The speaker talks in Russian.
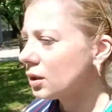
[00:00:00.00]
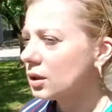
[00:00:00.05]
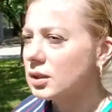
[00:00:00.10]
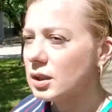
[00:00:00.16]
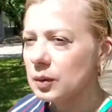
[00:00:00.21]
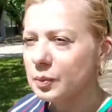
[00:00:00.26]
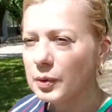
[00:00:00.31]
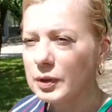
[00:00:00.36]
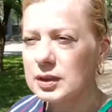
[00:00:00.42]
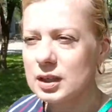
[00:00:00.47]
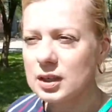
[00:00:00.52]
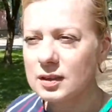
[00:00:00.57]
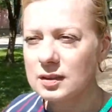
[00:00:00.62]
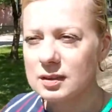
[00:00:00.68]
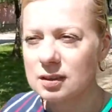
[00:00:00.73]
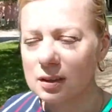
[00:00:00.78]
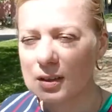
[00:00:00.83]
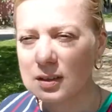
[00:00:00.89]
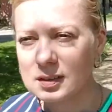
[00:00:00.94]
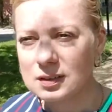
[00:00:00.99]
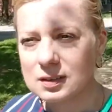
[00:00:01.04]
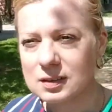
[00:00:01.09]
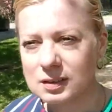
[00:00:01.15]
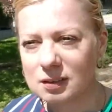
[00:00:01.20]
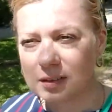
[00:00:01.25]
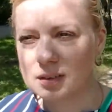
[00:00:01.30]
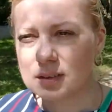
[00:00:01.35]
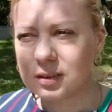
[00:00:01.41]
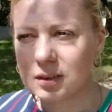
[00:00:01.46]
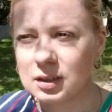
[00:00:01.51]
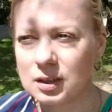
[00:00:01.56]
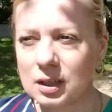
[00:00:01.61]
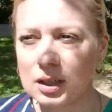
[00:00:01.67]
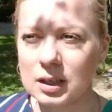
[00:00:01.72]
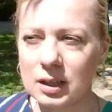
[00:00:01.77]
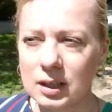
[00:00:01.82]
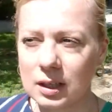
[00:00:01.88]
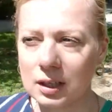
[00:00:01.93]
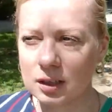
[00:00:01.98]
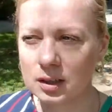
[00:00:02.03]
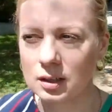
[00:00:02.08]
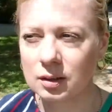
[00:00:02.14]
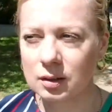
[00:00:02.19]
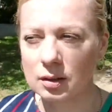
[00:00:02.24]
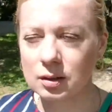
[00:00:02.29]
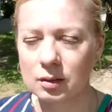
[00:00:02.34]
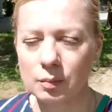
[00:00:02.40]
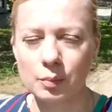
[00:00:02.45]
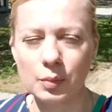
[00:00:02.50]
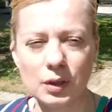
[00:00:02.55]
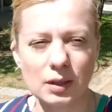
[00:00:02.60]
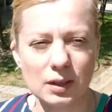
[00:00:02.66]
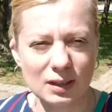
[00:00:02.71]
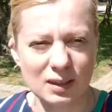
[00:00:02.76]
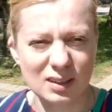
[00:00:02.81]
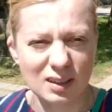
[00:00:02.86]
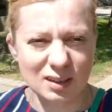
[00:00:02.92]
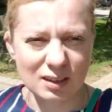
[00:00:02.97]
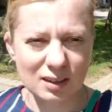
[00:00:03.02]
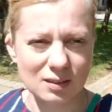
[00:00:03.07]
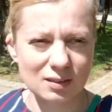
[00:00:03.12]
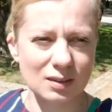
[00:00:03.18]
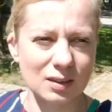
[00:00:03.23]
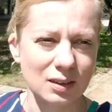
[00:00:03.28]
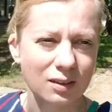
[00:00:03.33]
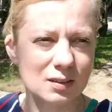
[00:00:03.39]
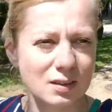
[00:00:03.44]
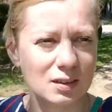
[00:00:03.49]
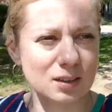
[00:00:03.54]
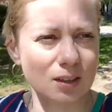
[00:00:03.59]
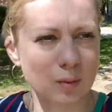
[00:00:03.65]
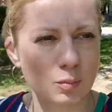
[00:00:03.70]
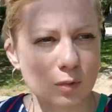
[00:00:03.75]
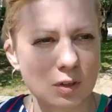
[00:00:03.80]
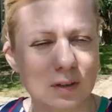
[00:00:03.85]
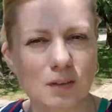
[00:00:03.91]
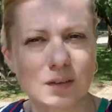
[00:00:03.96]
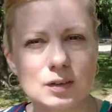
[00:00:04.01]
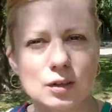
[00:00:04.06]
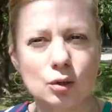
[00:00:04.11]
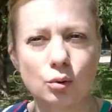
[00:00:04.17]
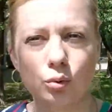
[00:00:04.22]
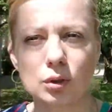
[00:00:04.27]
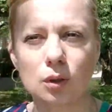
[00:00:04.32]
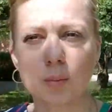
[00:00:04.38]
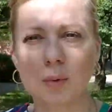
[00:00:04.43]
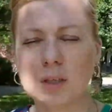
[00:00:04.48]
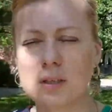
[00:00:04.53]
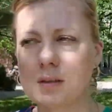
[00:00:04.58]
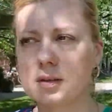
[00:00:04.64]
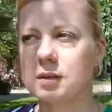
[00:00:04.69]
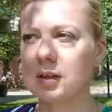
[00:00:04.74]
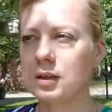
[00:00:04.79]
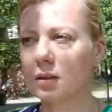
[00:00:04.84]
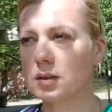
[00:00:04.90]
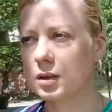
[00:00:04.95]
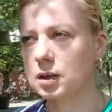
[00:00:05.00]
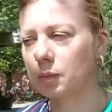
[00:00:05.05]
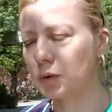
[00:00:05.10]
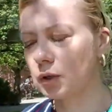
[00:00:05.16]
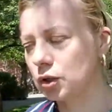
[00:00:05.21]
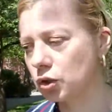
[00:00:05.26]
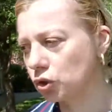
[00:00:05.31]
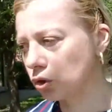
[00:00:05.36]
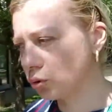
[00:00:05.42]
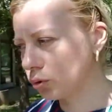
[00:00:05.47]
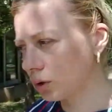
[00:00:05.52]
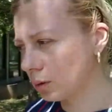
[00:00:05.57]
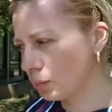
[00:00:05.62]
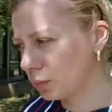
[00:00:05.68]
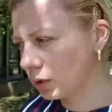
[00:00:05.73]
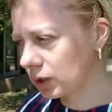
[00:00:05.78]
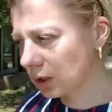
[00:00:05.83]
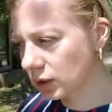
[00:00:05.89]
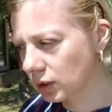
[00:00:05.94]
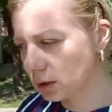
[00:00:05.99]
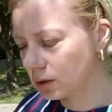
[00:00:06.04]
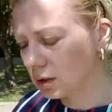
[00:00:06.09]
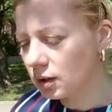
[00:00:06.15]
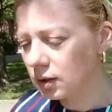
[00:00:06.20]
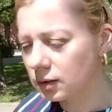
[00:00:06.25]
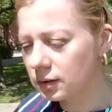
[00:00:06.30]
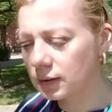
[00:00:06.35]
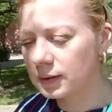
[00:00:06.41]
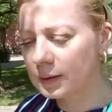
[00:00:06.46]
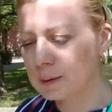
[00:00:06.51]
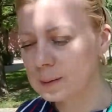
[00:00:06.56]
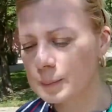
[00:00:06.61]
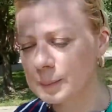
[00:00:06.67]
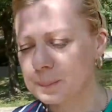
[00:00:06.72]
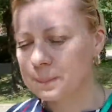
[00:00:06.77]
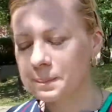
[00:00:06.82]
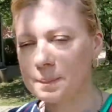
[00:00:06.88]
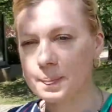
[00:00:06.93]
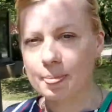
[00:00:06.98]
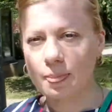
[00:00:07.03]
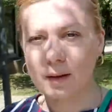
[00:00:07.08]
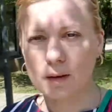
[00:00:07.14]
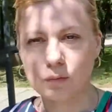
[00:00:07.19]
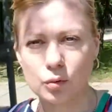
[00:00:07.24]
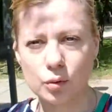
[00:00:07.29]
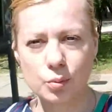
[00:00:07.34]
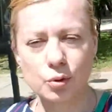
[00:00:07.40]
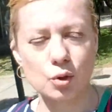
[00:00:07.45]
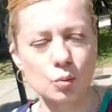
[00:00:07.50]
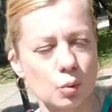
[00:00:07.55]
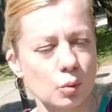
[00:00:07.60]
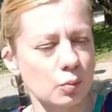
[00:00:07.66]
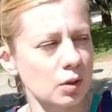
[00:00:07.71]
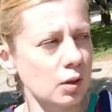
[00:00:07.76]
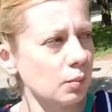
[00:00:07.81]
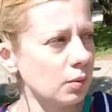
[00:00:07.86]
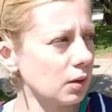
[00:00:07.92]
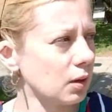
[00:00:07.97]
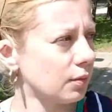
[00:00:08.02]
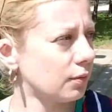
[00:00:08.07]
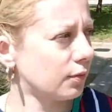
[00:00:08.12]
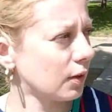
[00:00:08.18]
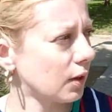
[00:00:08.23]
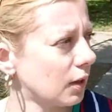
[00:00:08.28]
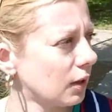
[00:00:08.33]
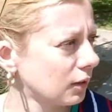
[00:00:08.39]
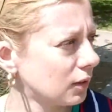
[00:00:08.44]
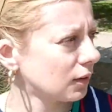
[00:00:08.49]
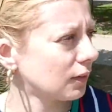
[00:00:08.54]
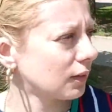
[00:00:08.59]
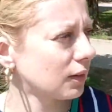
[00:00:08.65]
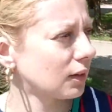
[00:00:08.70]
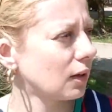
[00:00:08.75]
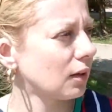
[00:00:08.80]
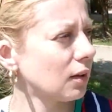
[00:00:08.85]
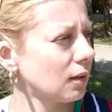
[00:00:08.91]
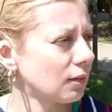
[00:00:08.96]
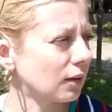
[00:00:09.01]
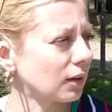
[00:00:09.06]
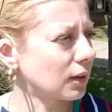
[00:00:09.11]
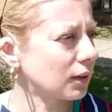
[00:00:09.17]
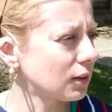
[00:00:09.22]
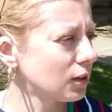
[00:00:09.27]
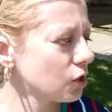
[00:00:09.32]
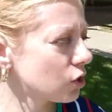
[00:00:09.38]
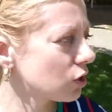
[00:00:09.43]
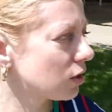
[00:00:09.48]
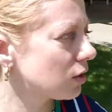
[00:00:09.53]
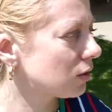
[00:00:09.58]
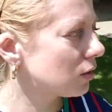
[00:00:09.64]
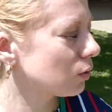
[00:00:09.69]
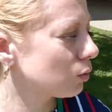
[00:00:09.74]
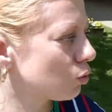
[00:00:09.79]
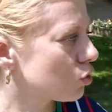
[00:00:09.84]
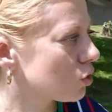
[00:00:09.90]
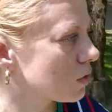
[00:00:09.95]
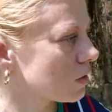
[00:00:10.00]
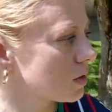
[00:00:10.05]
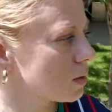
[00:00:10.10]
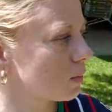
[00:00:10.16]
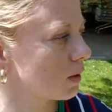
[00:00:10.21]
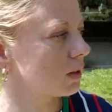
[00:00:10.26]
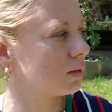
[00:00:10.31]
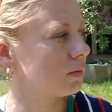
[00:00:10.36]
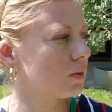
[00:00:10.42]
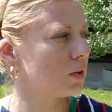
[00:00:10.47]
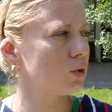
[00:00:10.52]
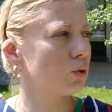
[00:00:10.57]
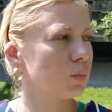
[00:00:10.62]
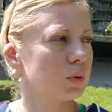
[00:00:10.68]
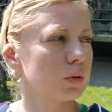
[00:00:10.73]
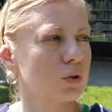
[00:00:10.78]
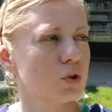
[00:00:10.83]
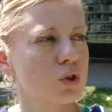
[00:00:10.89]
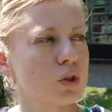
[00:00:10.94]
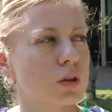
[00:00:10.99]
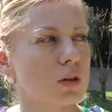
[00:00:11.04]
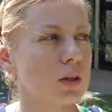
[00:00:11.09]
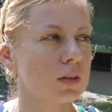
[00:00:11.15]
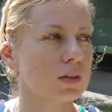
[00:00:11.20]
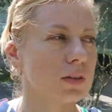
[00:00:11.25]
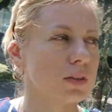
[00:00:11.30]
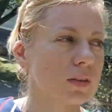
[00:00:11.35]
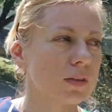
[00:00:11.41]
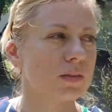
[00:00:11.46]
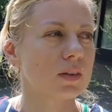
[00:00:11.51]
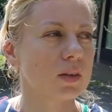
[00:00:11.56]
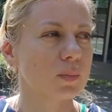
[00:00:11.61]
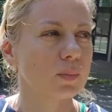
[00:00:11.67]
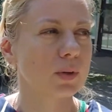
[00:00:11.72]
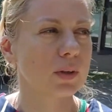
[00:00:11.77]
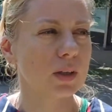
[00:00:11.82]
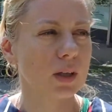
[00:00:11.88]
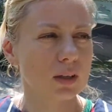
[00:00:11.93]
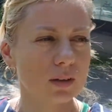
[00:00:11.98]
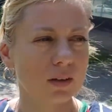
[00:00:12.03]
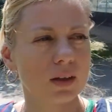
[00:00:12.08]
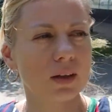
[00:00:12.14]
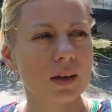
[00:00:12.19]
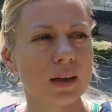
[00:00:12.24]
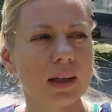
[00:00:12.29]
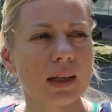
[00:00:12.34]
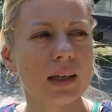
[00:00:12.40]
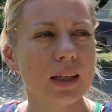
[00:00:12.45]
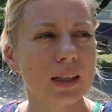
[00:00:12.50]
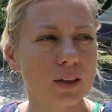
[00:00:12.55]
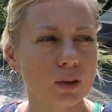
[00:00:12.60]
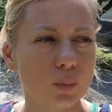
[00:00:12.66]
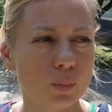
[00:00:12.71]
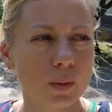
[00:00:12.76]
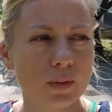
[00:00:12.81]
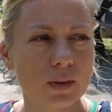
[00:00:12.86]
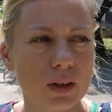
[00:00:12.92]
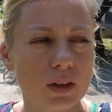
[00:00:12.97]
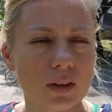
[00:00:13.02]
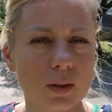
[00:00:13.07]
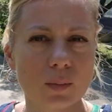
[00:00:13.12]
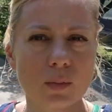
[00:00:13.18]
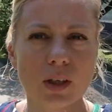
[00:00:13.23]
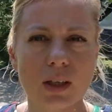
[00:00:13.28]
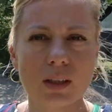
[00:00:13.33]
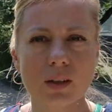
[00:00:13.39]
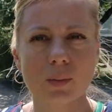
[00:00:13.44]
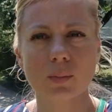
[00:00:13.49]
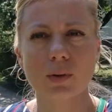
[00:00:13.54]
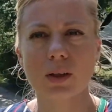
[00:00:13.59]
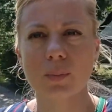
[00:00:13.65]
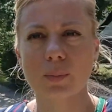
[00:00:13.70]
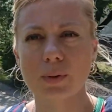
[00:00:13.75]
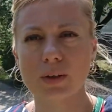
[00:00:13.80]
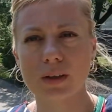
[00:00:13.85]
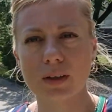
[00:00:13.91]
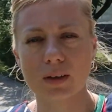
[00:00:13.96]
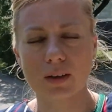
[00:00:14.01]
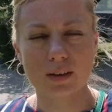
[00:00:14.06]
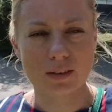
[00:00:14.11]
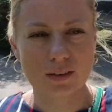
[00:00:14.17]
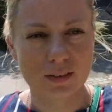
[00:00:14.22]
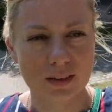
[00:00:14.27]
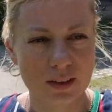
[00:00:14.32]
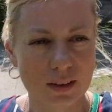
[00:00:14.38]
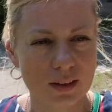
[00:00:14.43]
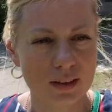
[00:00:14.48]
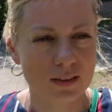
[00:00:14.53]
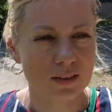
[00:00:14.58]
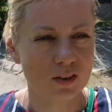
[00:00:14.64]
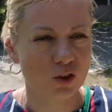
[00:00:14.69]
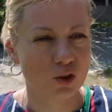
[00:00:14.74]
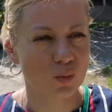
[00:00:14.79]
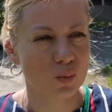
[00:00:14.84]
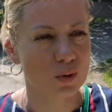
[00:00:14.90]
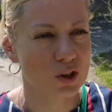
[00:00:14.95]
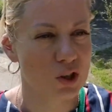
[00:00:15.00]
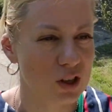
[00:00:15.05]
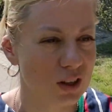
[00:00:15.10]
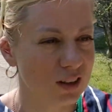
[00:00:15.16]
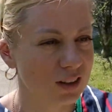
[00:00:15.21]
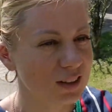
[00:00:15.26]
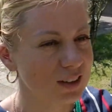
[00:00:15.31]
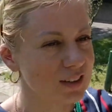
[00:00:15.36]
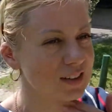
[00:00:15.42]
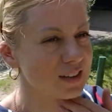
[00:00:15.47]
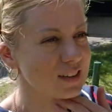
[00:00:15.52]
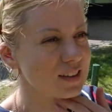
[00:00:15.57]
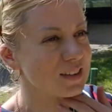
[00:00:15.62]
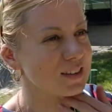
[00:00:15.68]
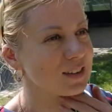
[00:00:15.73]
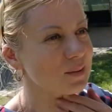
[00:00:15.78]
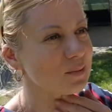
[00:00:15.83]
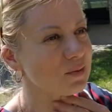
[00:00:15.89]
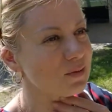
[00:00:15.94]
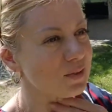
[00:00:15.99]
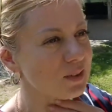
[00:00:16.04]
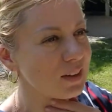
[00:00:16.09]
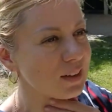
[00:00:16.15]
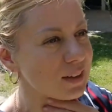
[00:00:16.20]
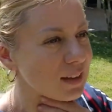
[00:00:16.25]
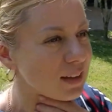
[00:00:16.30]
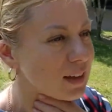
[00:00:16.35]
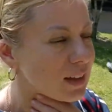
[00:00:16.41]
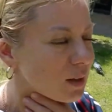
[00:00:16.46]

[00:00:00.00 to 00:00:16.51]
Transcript: как я покрасилась э, белой краской, с каким-то зеленым оттенком или что-то было не так. В общем, у меня была фиолетовая голова. Конечно, это лучше снимать видео, потому что так не совсем понятно. Но поверьте мне, это было прекрасно. И я, значит, пришла на концерт Земфиры